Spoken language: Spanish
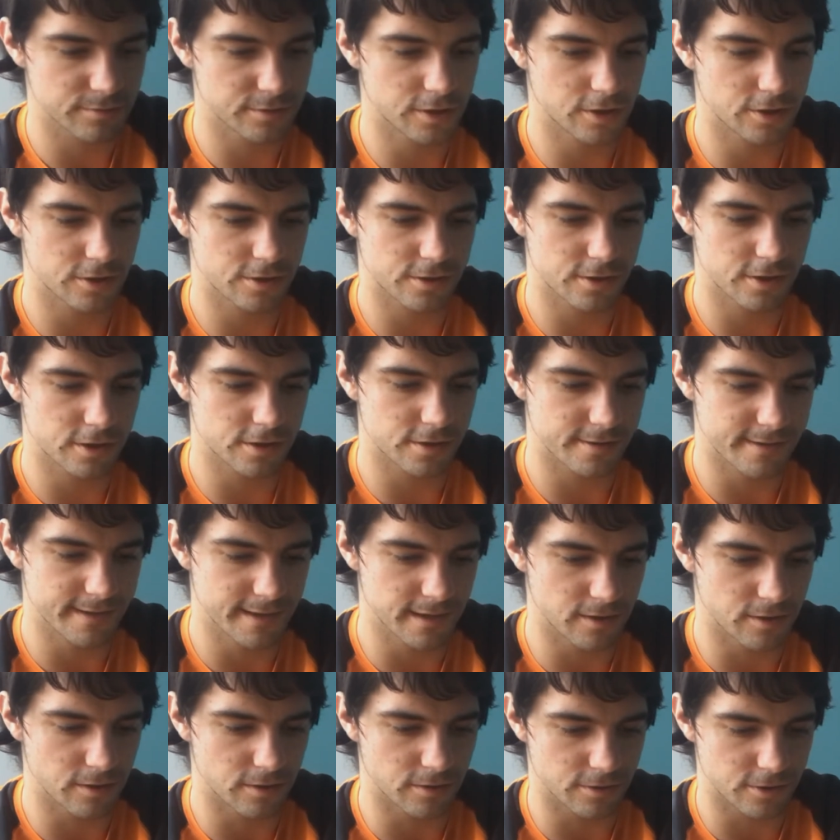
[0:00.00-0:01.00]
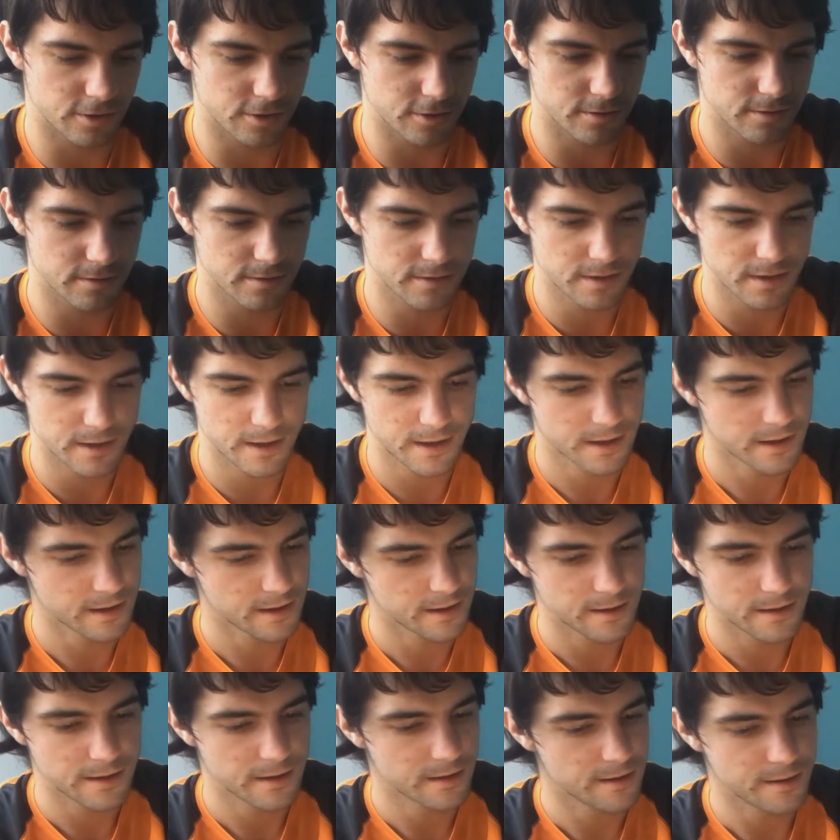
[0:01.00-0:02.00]
2258.
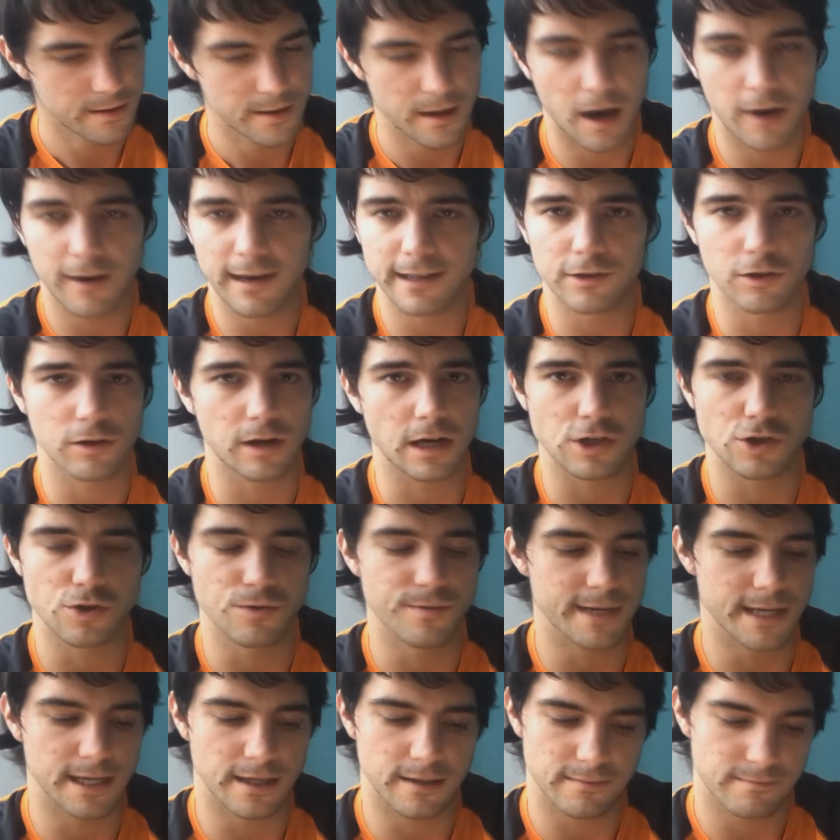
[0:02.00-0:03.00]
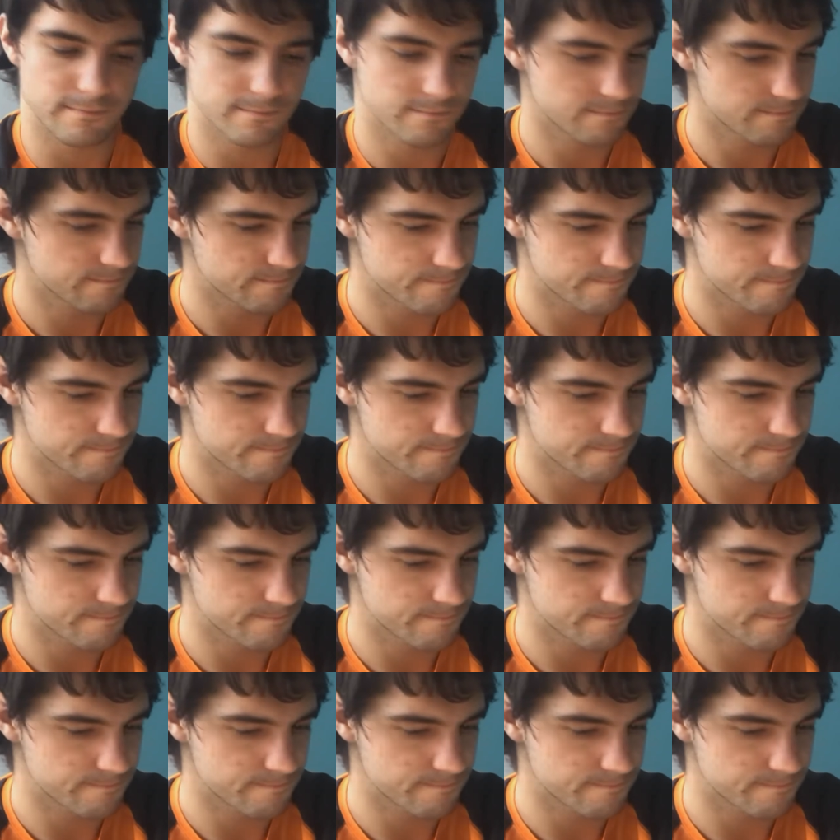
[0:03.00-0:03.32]
Ahora toca subir.